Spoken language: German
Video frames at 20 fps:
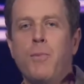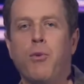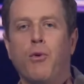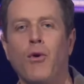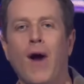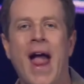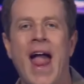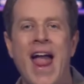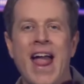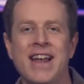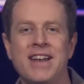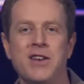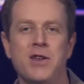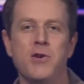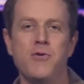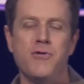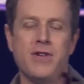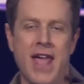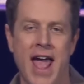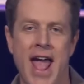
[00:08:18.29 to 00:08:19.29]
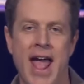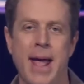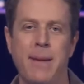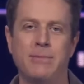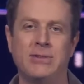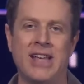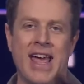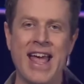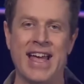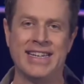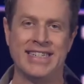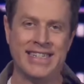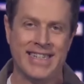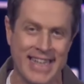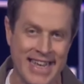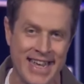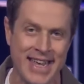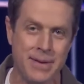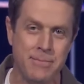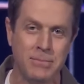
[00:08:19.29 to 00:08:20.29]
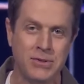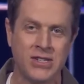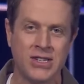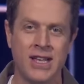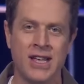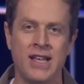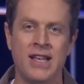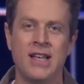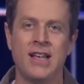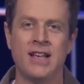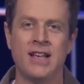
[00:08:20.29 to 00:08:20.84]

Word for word: Aber auch nur, wenn ich den Chat ausblende.